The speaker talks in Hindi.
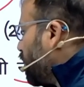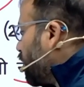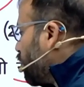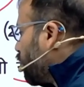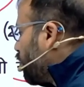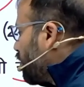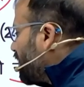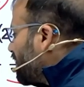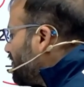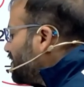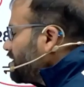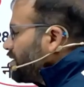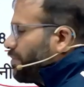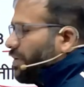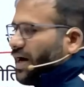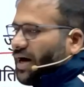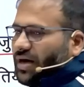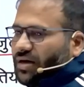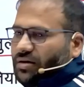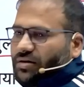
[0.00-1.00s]
और इस
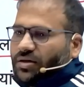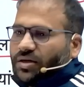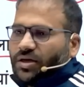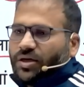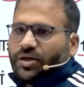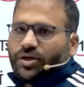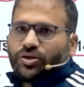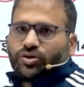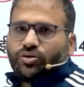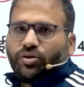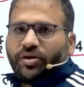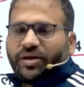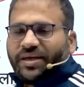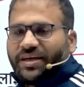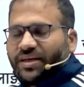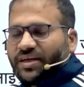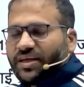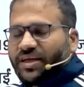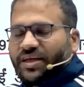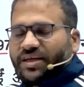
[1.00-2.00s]
बार जो तो
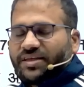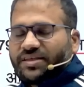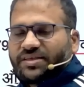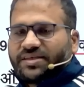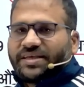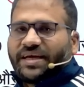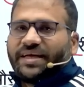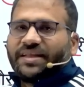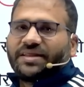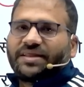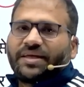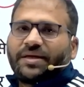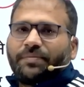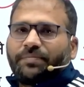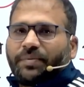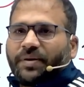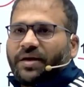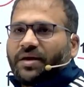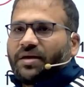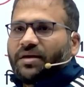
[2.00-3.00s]
इनकी जयंती
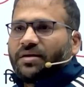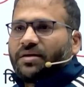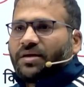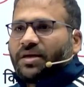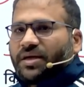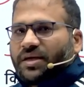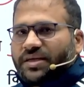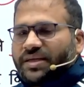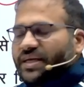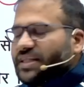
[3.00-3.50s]
पर ये